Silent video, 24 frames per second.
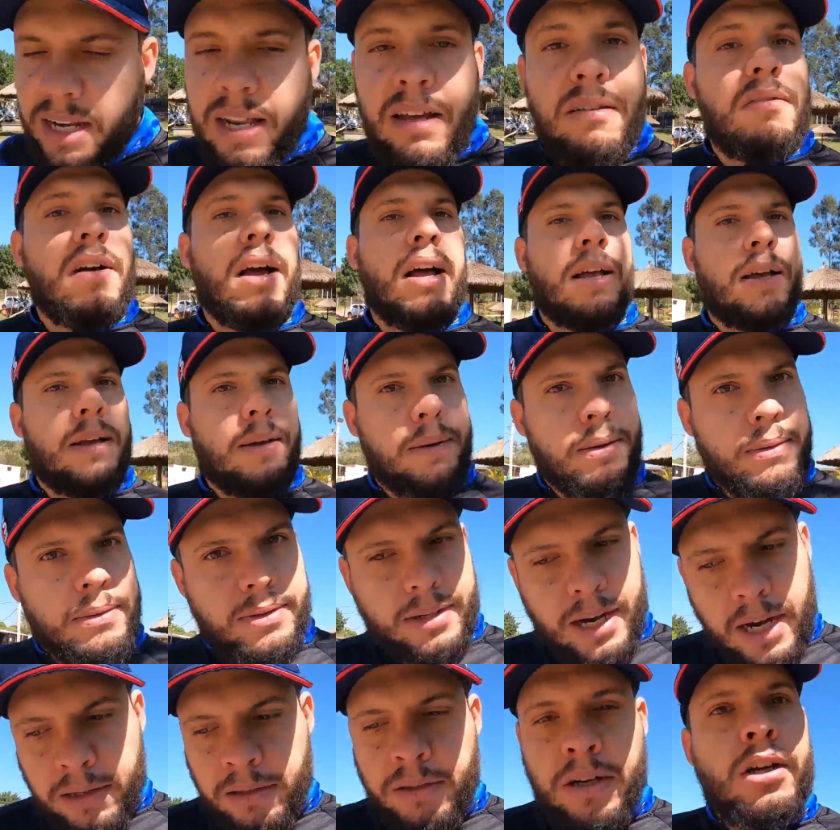que levar,
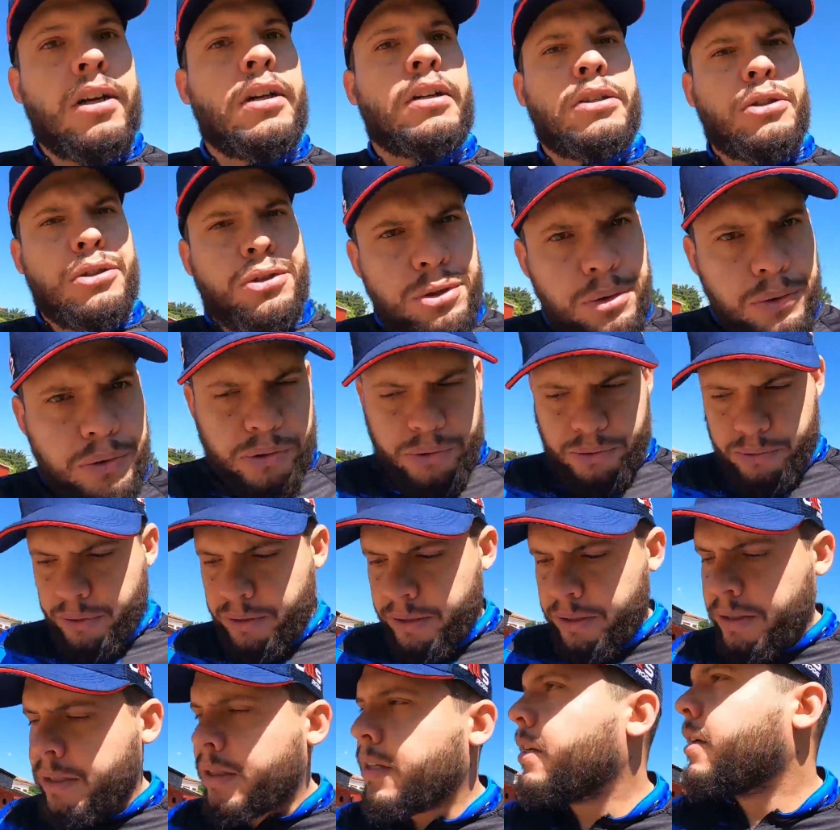certo? Justo.
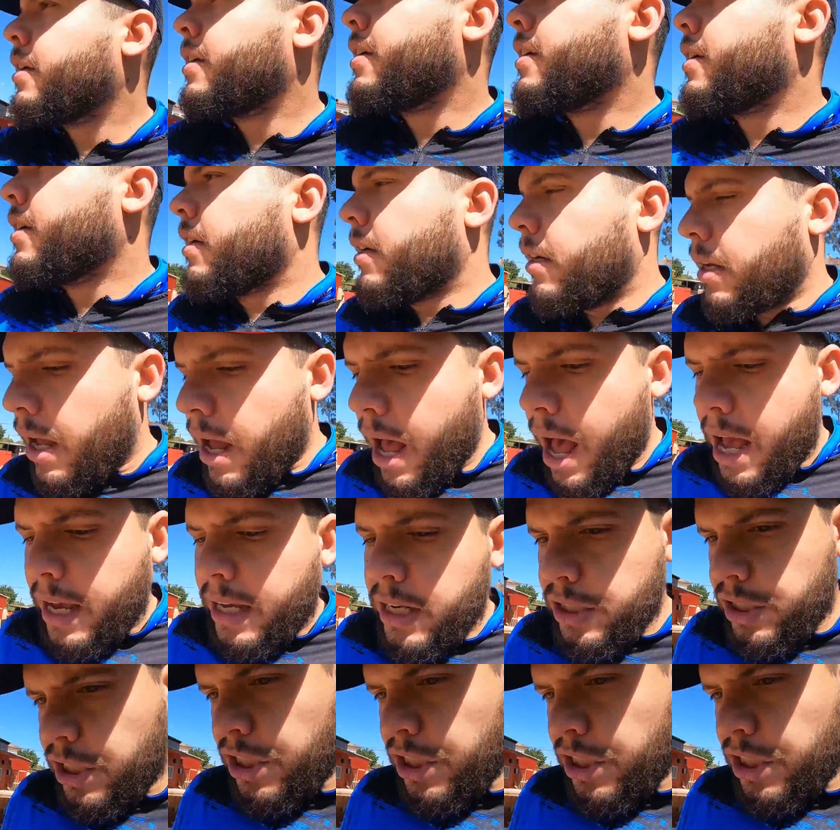Aí